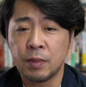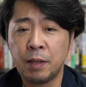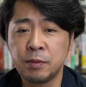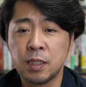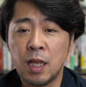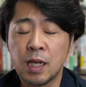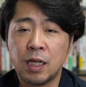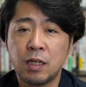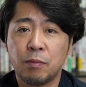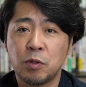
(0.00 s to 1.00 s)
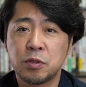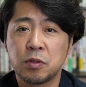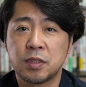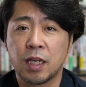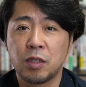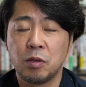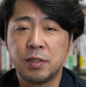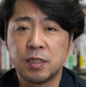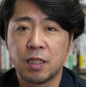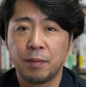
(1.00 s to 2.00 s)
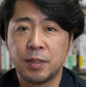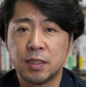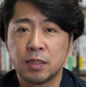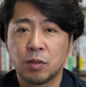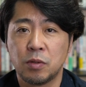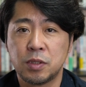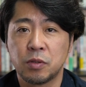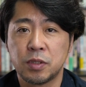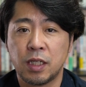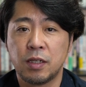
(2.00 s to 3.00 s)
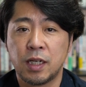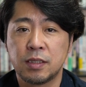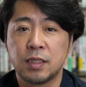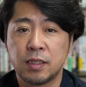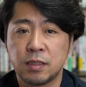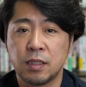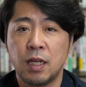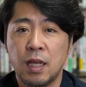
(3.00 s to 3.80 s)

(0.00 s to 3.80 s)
多分、彼らはもうちょっと先を見据えたビジネス構築をしてるはずです。